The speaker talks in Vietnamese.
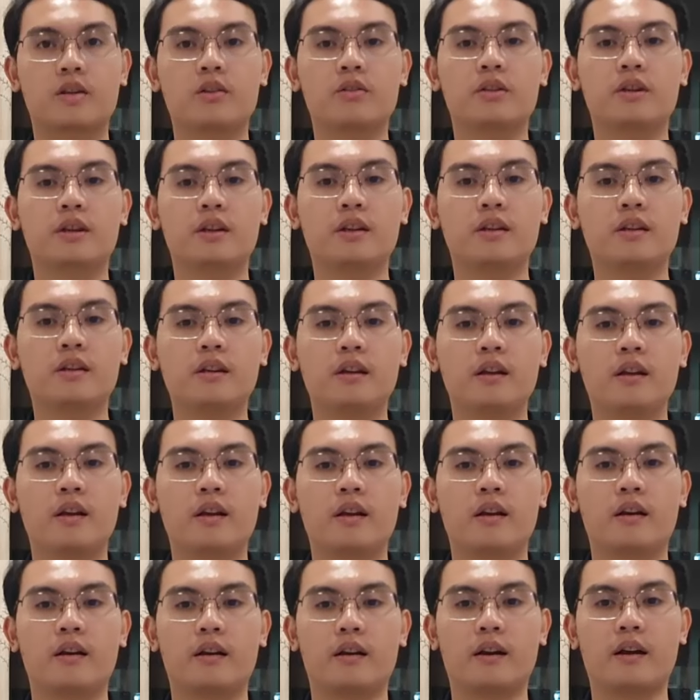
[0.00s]
Thứ 9
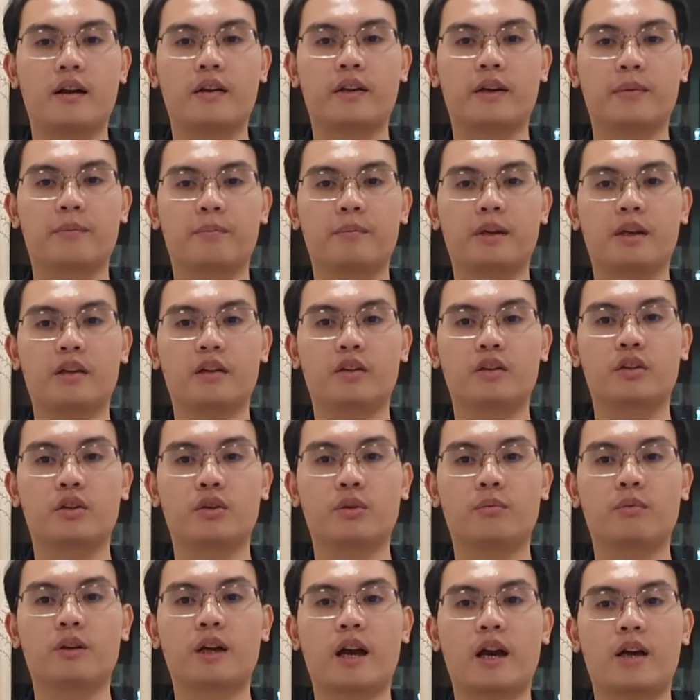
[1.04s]
là đặc biệt
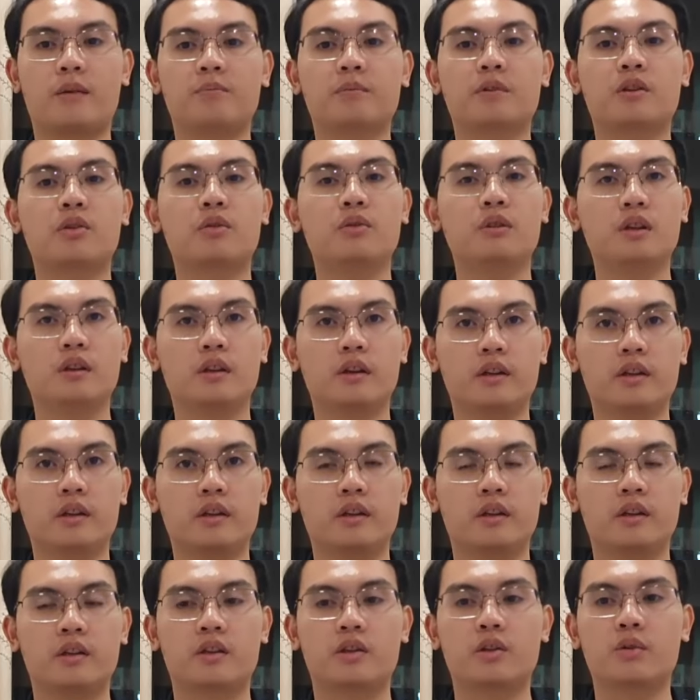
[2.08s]
dũng cảm cứu
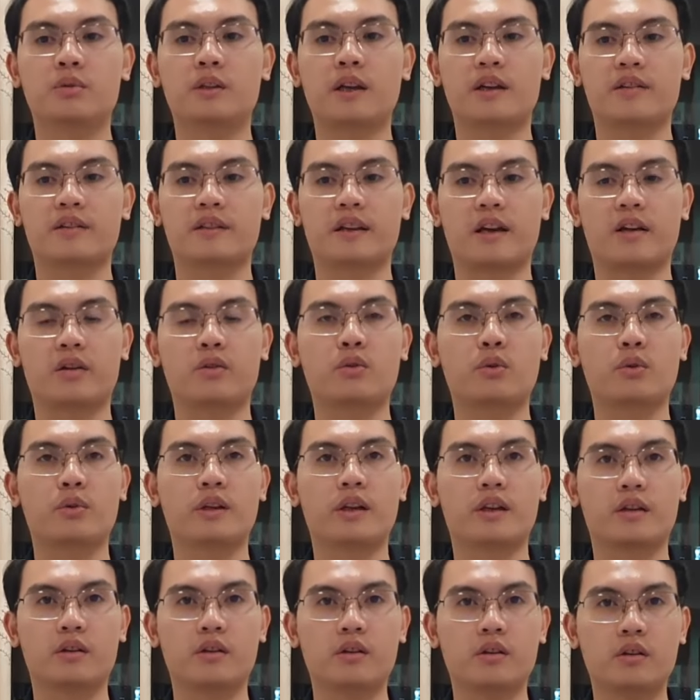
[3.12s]
người, cứu tài sản của
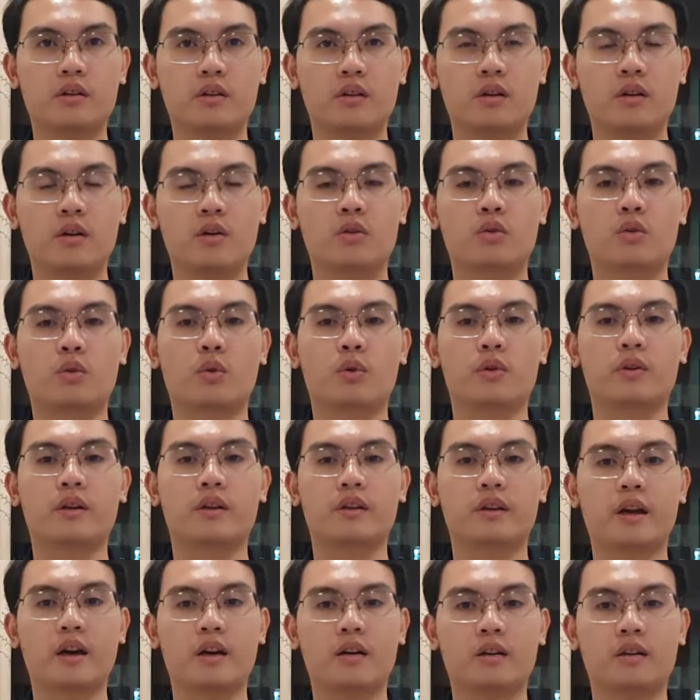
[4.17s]
nhà nước, của
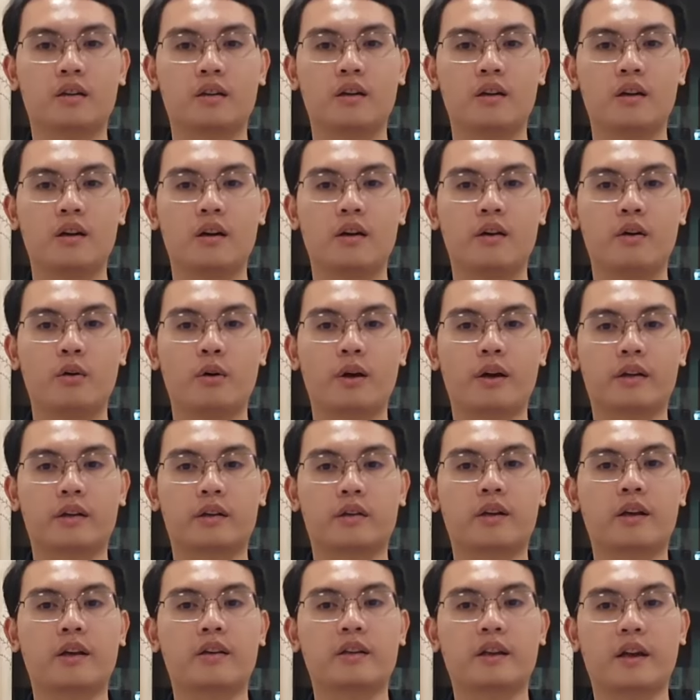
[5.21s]
nhân dân, hoặc
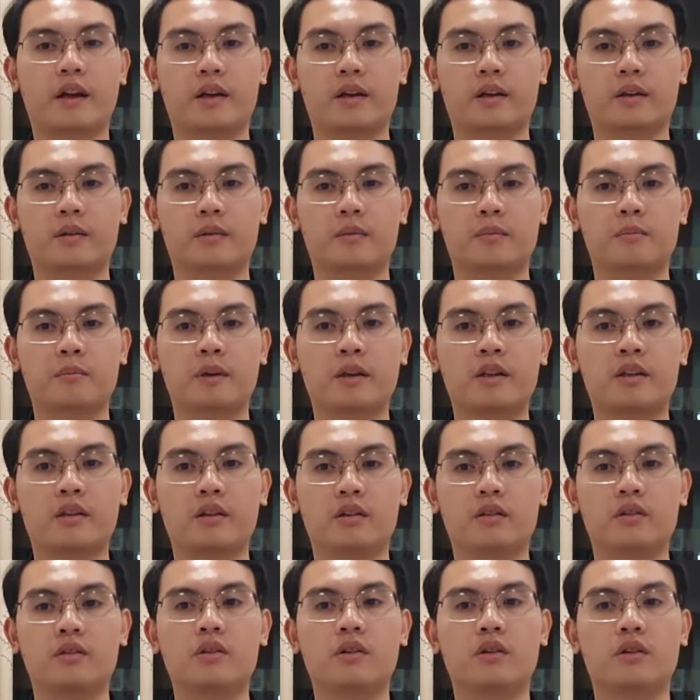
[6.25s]
ngăn chặn bắt
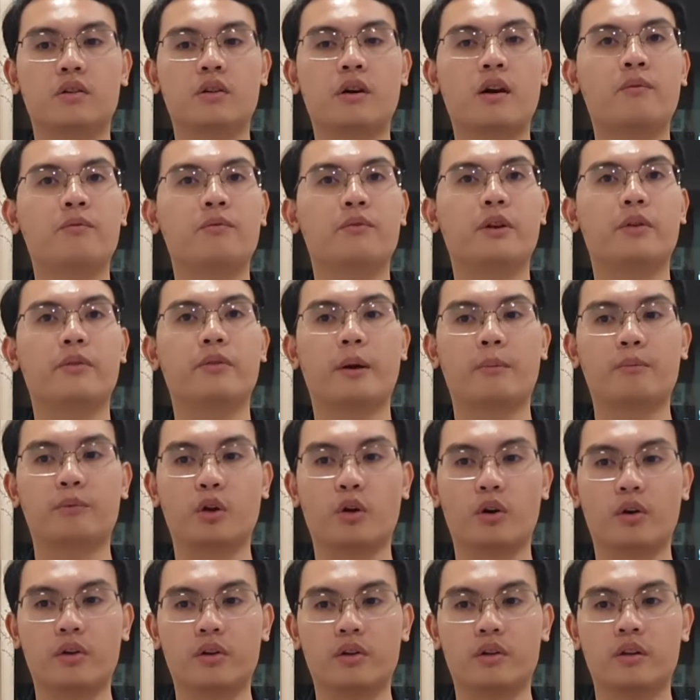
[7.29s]
giữ người có hành vi phạm
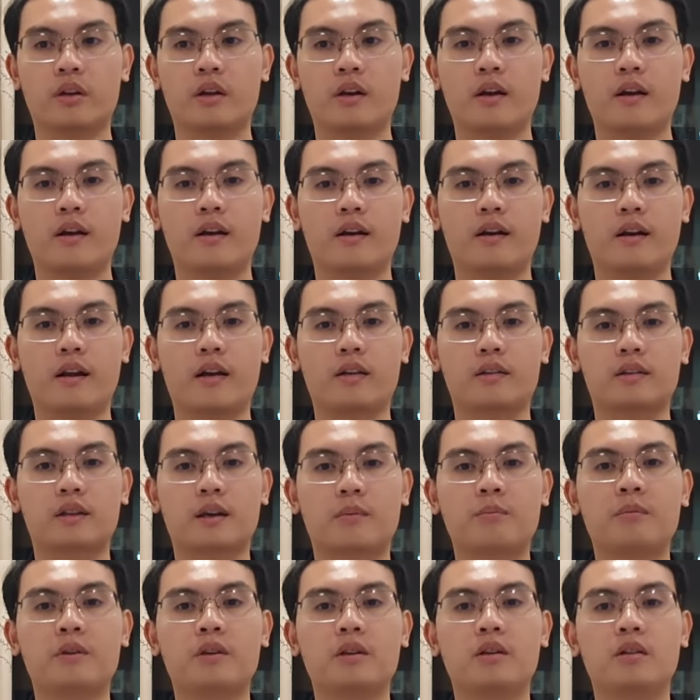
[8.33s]
tội là
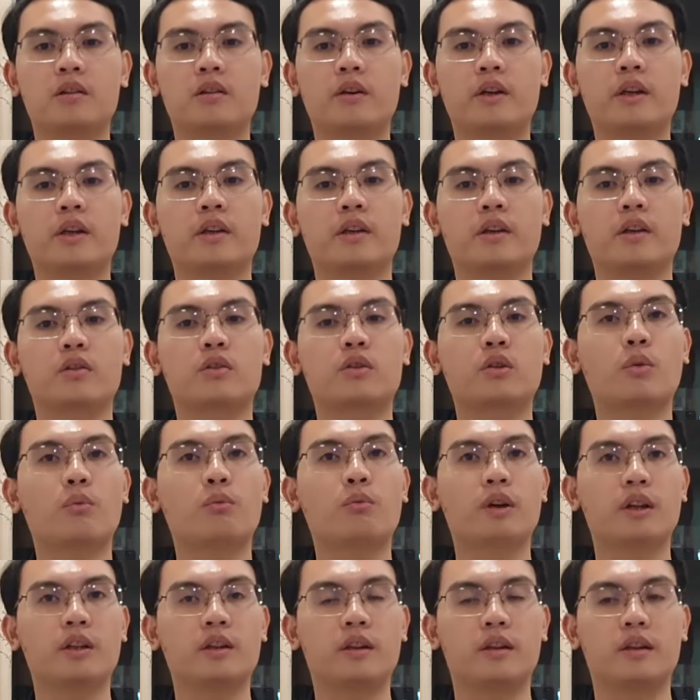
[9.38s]
tấm gương có ý nghĩa
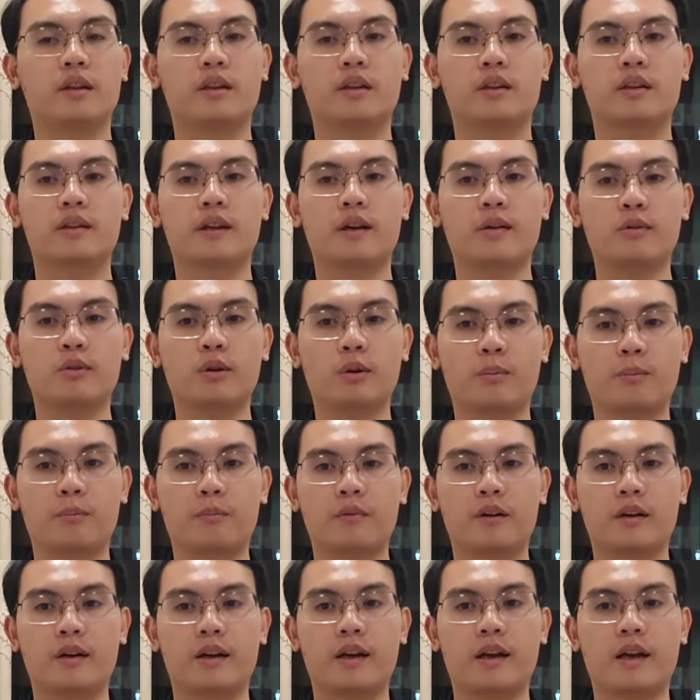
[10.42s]
tôn vinh, giáo dục,
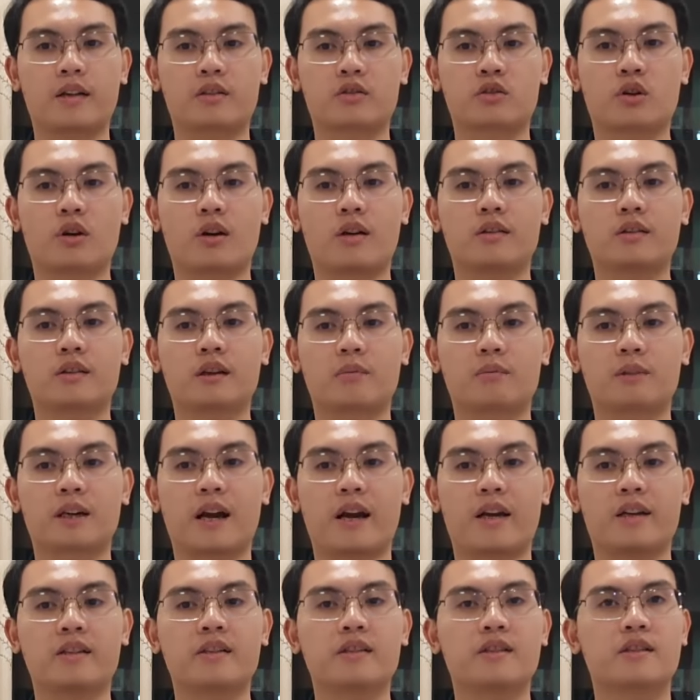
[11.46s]
lan tỏa rộng
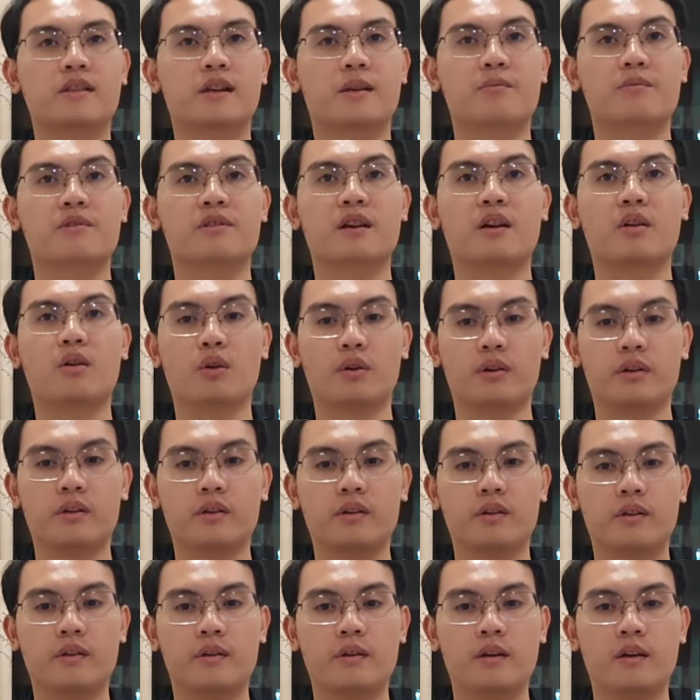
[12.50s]
rãi trong xã
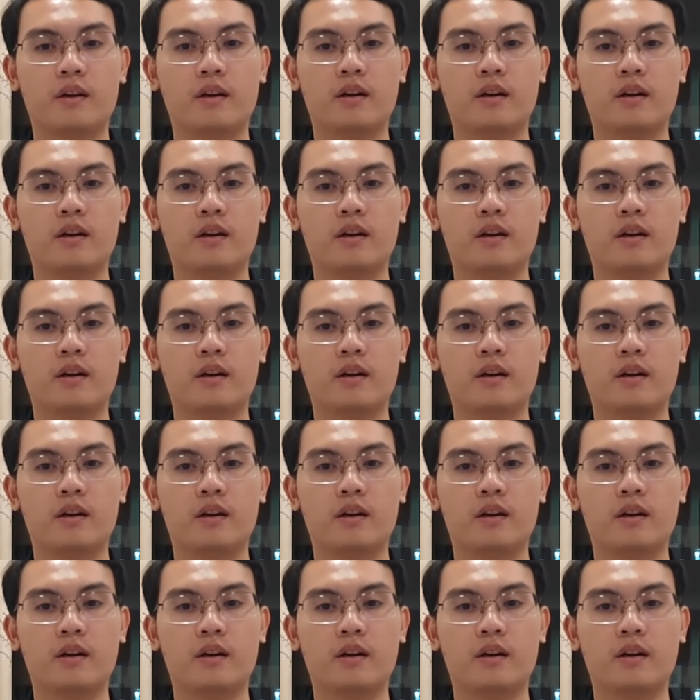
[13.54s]
hội.